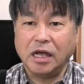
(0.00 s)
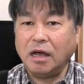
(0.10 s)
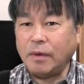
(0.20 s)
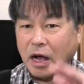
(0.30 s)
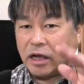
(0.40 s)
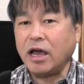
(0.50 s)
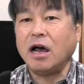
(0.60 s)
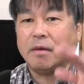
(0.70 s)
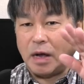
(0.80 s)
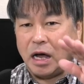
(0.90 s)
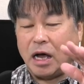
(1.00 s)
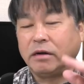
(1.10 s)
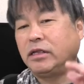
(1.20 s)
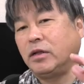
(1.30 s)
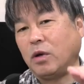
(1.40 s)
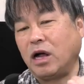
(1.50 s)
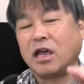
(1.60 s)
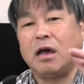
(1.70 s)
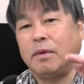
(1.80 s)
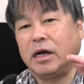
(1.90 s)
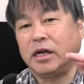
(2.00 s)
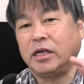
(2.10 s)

やっぱ上げ幅ある程度上げ幅がな